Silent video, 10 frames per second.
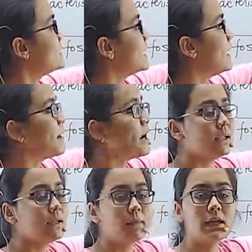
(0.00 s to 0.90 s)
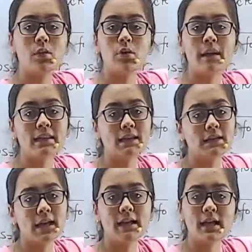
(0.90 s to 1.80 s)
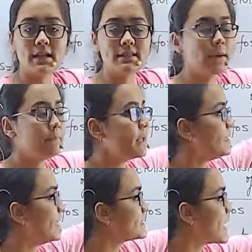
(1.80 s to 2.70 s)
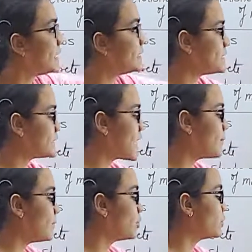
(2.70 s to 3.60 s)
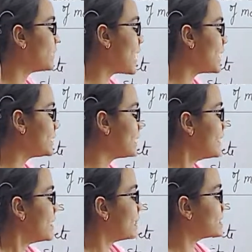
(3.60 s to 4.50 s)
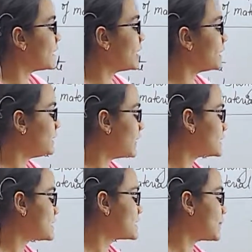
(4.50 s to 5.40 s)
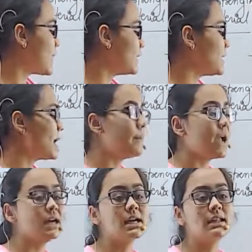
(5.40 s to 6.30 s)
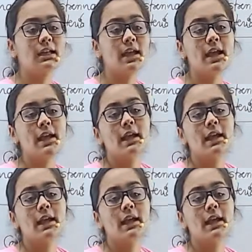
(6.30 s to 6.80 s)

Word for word: सेम अल्टीमेट लोड मेथड का ही कंसेप्ट है यही सारी चीज़ें आप लोगों की आएंगी बस एक ये चीज़ हमारे यहाँ पे आ जाती है